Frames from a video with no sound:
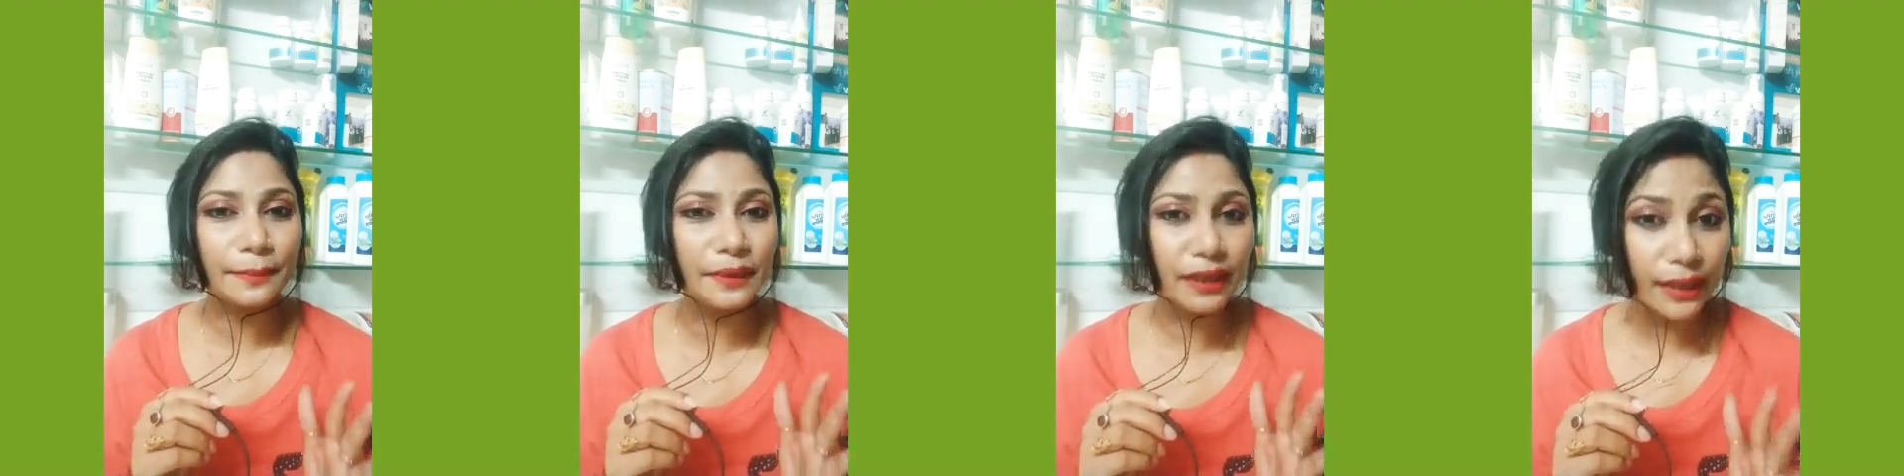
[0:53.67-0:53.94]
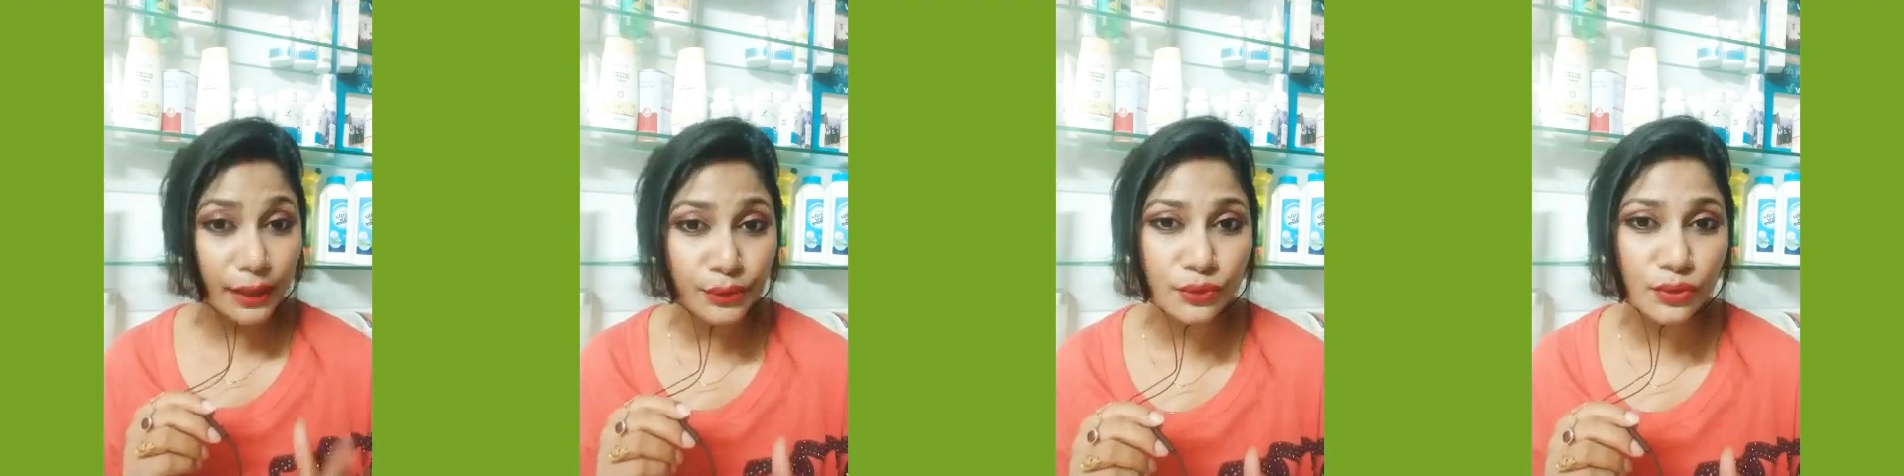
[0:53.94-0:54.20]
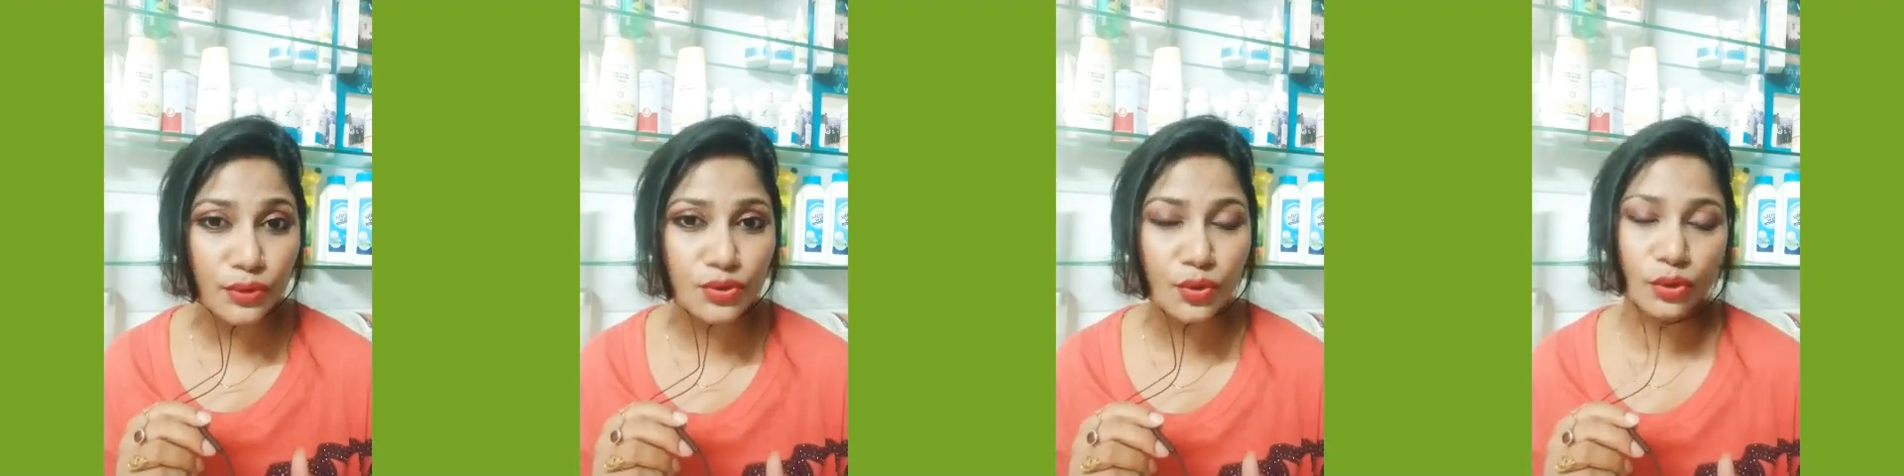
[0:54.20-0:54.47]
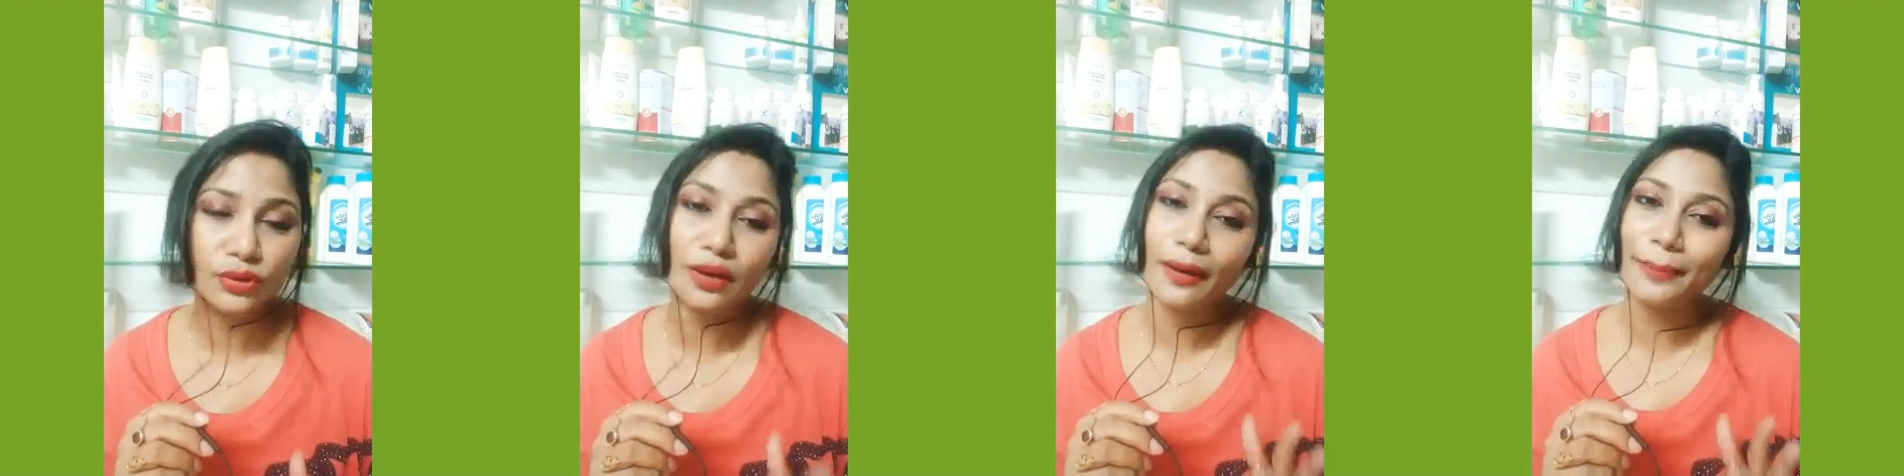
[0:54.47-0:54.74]
আপনাকে ইউজ
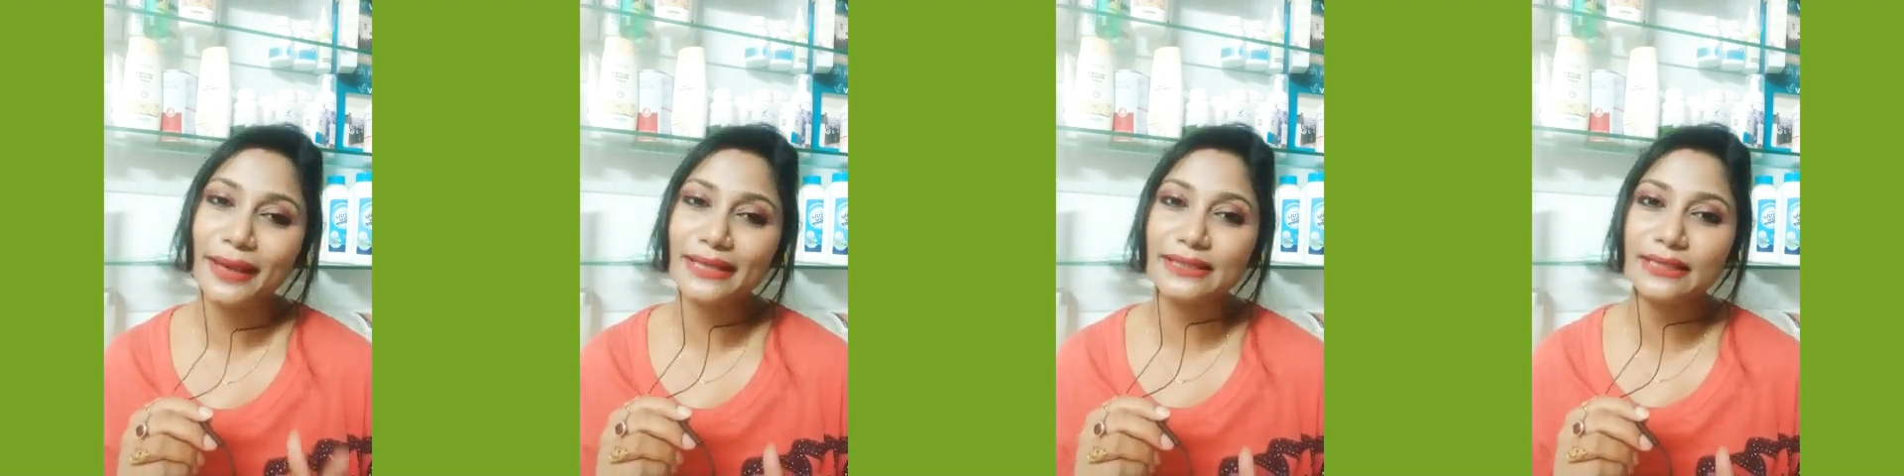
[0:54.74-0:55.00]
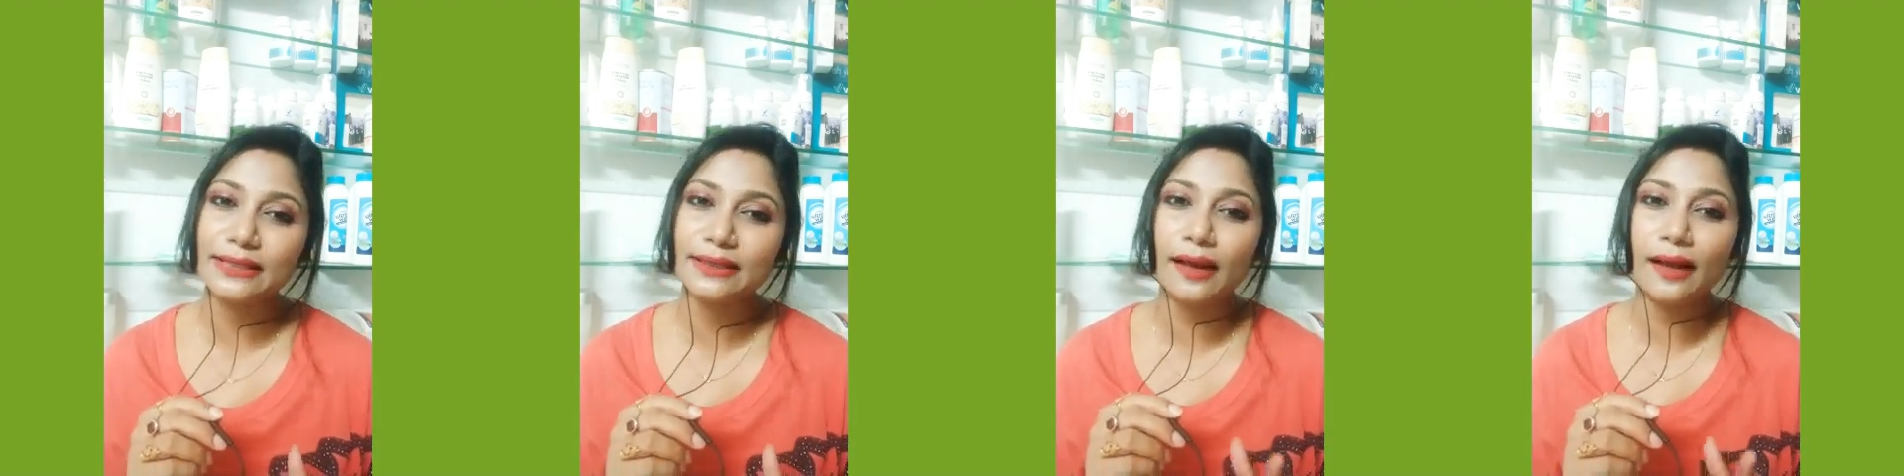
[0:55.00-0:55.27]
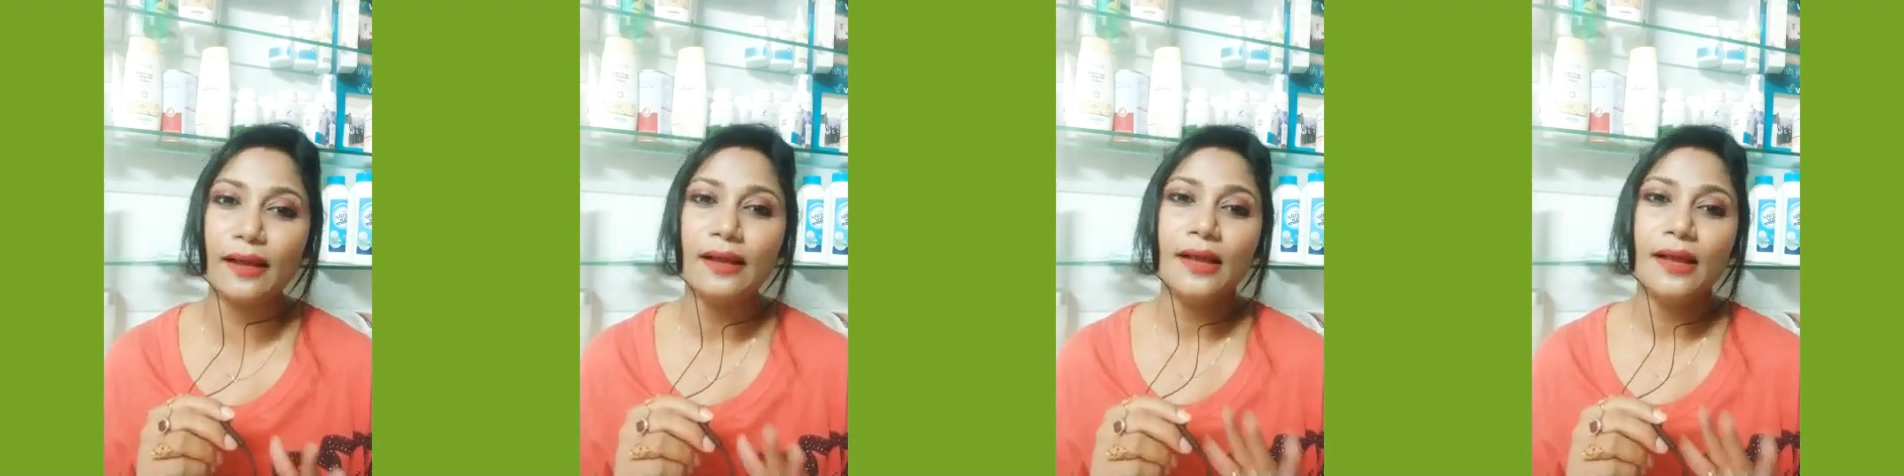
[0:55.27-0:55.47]
করতে হবে যেটা